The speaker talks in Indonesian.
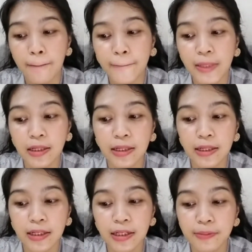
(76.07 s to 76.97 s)

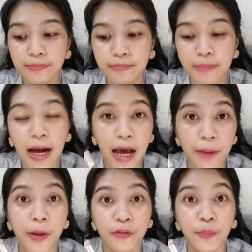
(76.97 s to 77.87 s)

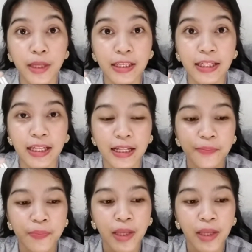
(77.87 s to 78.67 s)
memakai parfum ini.